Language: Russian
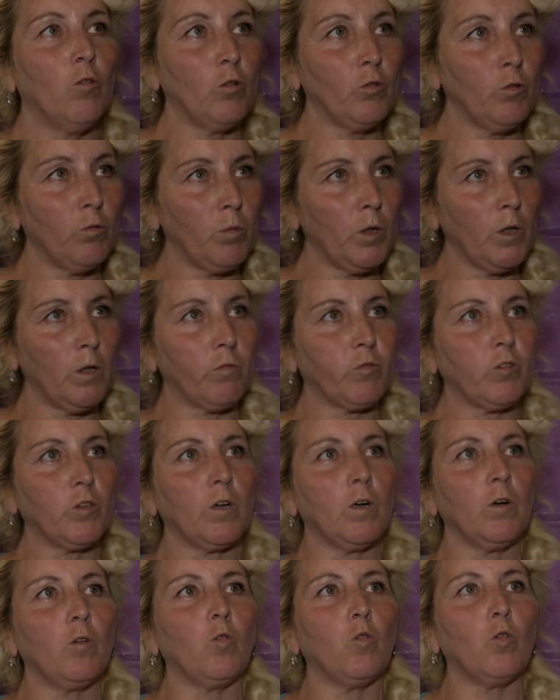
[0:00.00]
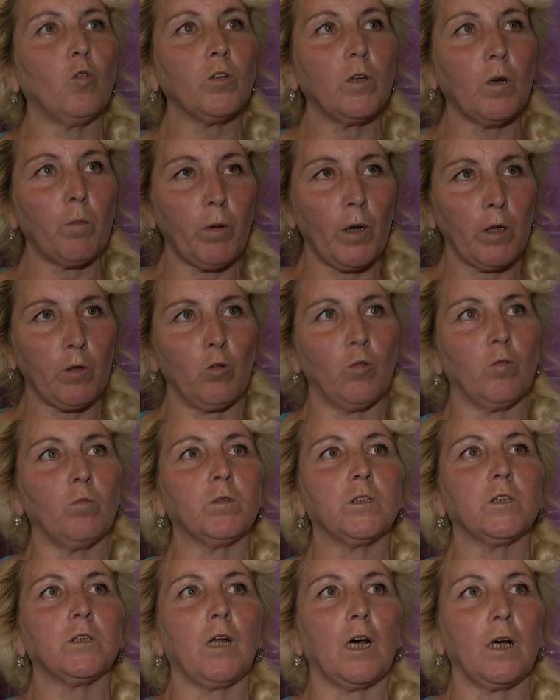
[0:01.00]
он у меня в три года
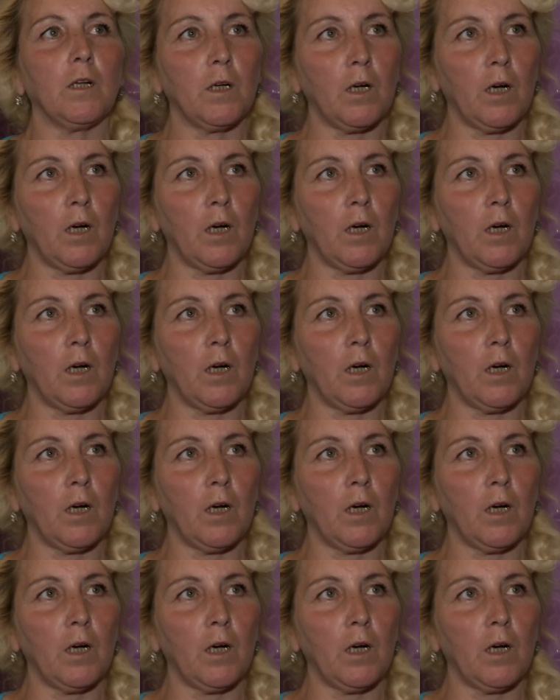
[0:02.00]
потом стал